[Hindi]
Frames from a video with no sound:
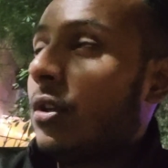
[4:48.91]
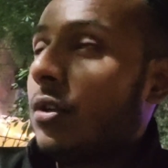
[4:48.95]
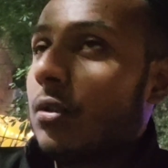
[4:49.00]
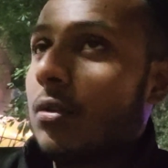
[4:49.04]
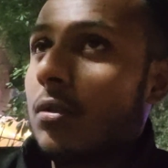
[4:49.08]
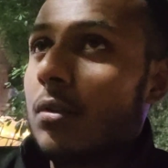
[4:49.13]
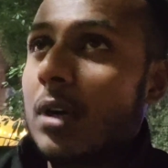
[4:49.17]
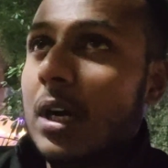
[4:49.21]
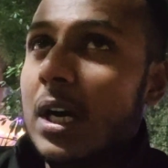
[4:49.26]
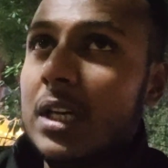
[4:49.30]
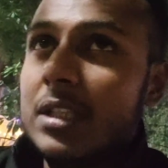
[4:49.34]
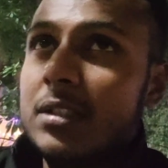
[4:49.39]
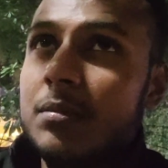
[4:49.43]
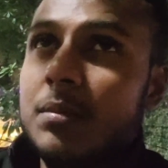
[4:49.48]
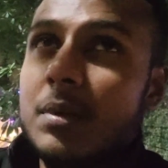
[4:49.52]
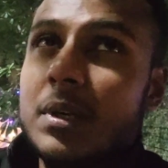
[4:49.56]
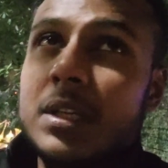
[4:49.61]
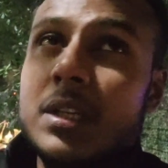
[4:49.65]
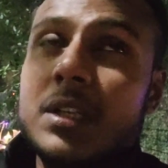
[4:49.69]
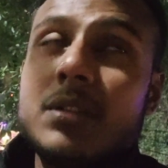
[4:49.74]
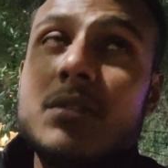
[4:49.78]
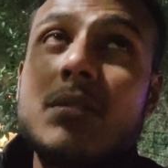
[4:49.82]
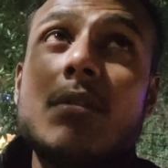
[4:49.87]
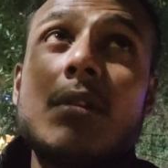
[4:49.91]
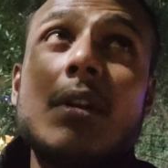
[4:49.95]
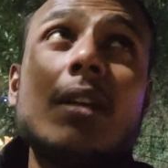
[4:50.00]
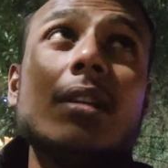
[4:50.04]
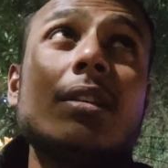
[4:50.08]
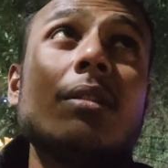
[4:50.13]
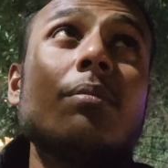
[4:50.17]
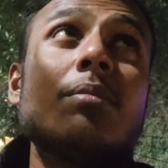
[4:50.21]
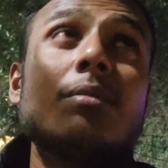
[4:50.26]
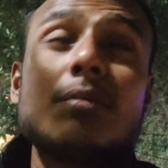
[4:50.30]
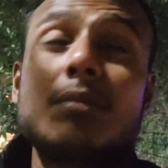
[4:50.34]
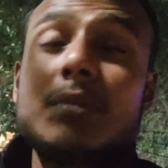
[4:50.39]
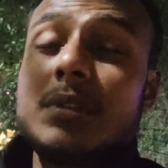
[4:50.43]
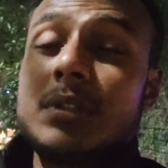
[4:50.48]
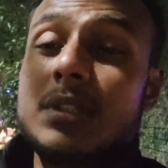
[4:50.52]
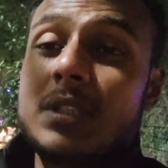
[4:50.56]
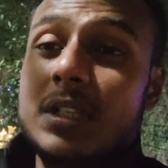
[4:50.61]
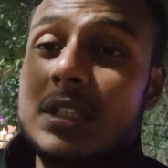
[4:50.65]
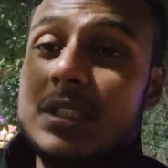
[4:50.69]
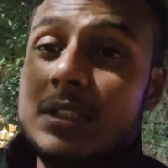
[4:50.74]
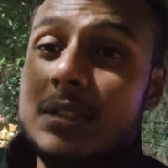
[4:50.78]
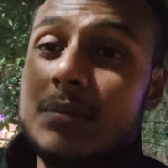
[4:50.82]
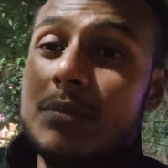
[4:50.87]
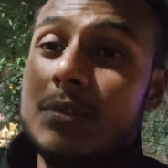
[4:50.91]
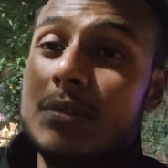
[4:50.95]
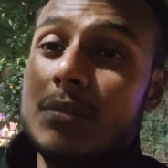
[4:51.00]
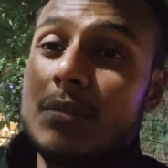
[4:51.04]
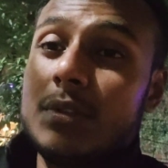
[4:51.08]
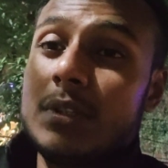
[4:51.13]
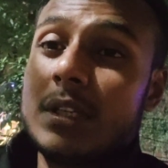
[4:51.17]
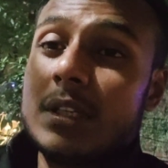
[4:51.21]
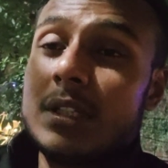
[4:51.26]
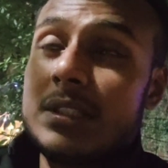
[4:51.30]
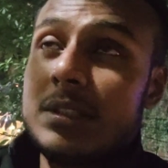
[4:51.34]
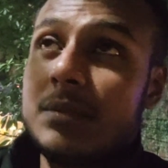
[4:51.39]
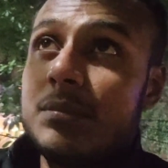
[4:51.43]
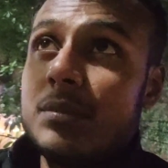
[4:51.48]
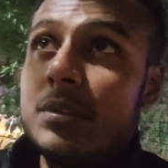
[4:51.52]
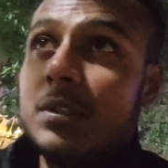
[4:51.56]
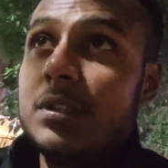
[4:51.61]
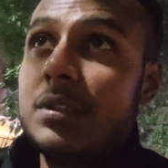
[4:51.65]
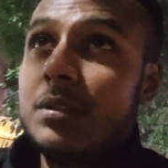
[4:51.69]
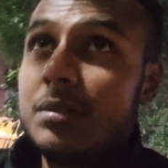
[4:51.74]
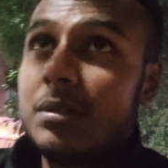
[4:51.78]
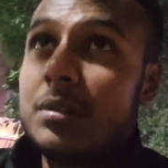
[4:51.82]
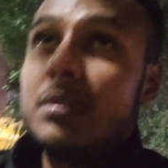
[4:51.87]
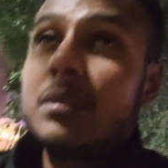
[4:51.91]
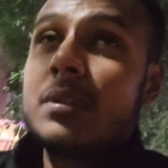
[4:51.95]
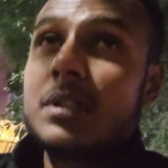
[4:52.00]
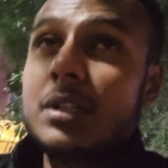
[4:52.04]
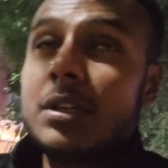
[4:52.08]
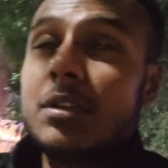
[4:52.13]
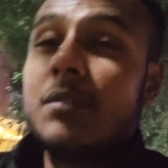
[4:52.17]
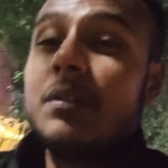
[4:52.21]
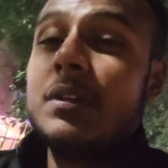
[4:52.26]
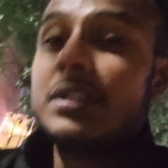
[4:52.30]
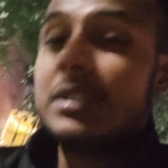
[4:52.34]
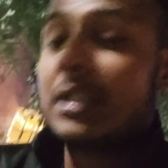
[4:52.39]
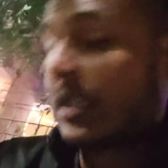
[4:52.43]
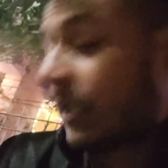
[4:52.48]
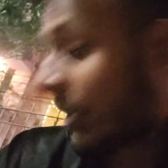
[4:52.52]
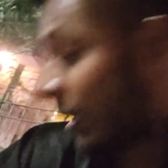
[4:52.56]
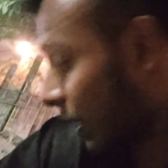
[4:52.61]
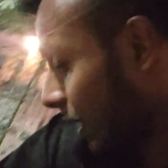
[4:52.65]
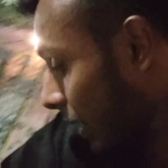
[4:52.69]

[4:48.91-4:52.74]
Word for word: तो आज मैंने थोड़ा सा इतने जिम छूट गया जिम रिनोवेशन के